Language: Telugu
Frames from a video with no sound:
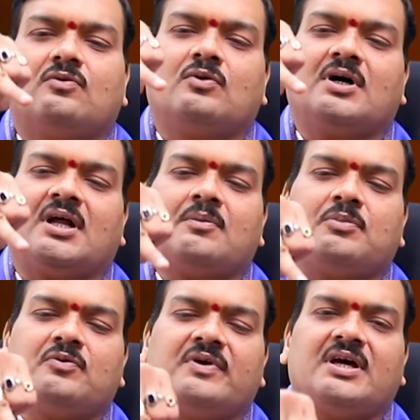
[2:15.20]

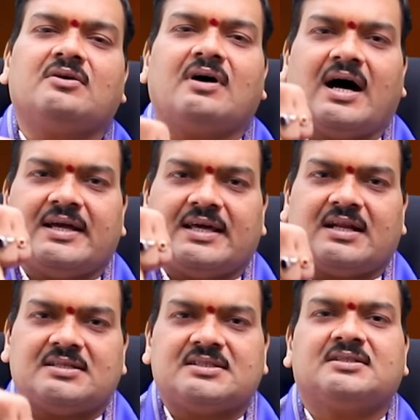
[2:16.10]
ఉంగరపు వేలు ఆ
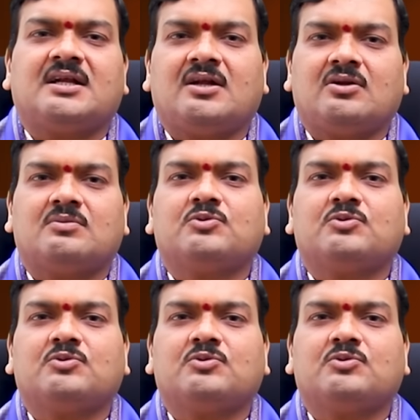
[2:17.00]
ఎర్రచందనంలో